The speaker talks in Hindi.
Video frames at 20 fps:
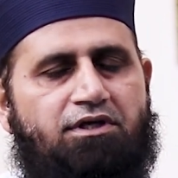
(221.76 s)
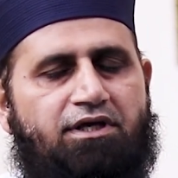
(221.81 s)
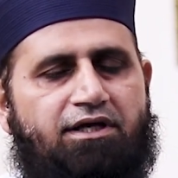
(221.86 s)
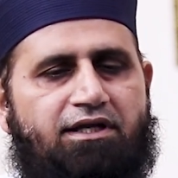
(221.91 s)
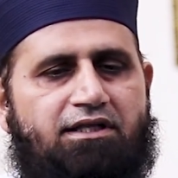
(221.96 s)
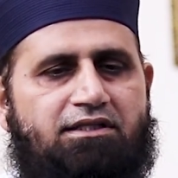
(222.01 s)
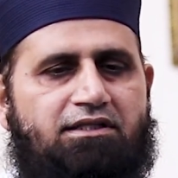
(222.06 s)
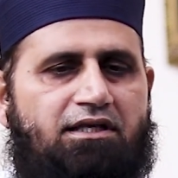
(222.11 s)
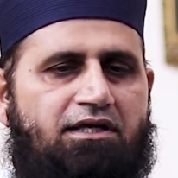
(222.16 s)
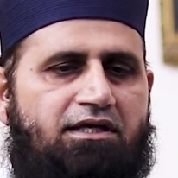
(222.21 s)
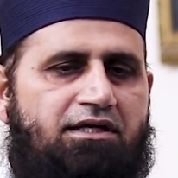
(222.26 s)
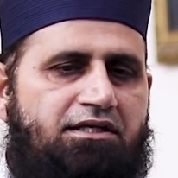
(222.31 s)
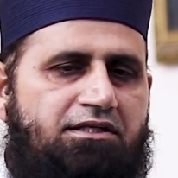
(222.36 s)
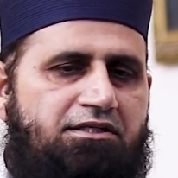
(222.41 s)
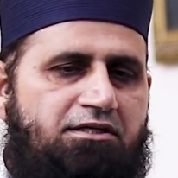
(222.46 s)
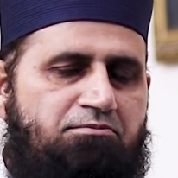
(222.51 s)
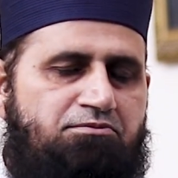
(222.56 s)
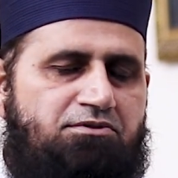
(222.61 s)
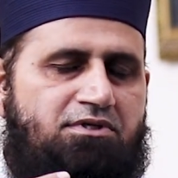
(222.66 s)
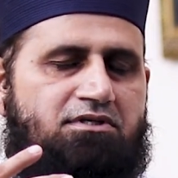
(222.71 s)
कि अल्लाह ताला ने
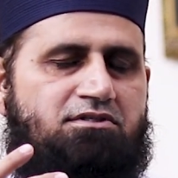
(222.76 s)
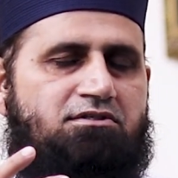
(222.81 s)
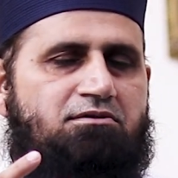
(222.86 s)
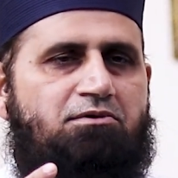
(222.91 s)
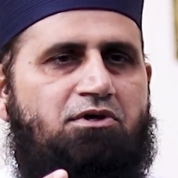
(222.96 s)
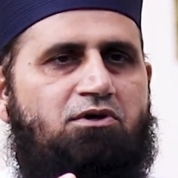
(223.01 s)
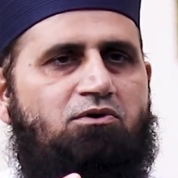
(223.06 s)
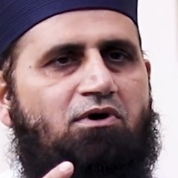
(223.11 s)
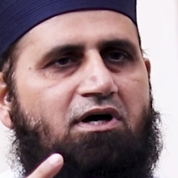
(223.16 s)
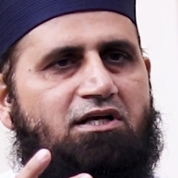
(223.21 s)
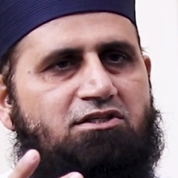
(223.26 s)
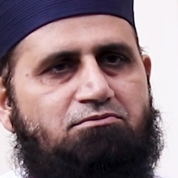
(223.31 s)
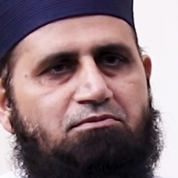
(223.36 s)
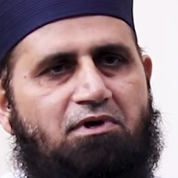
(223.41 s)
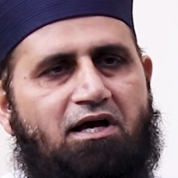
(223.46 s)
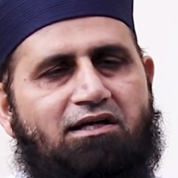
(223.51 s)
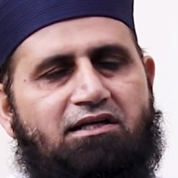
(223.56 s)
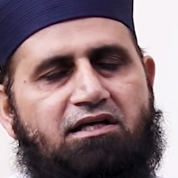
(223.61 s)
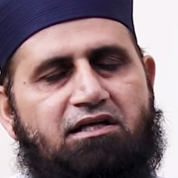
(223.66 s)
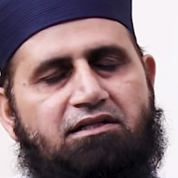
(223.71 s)
जब से ज़मीन व
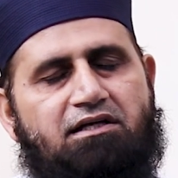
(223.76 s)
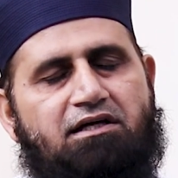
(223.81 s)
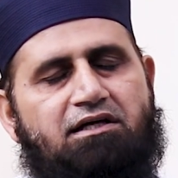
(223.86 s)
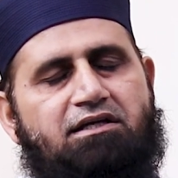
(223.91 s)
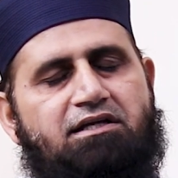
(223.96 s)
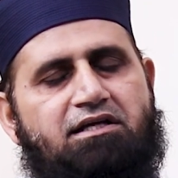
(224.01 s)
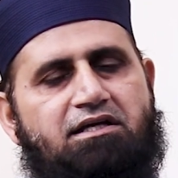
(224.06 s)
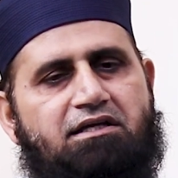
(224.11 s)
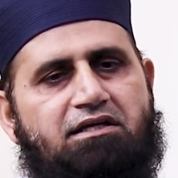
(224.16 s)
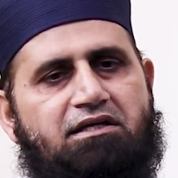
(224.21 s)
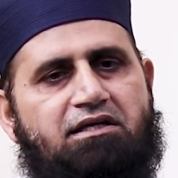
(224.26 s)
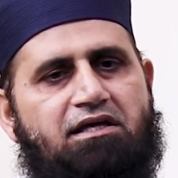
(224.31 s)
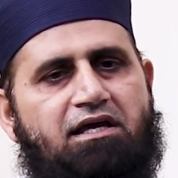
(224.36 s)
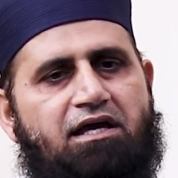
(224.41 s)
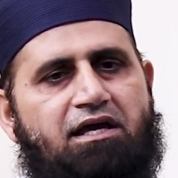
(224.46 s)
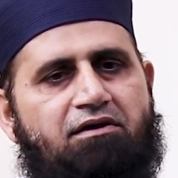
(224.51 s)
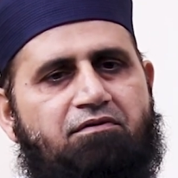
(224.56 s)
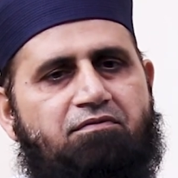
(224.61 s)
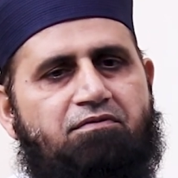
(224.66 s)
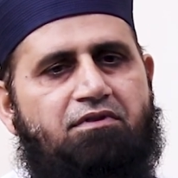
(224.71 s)
आसमान की तख्लीक की
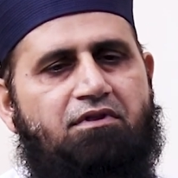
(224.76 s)
है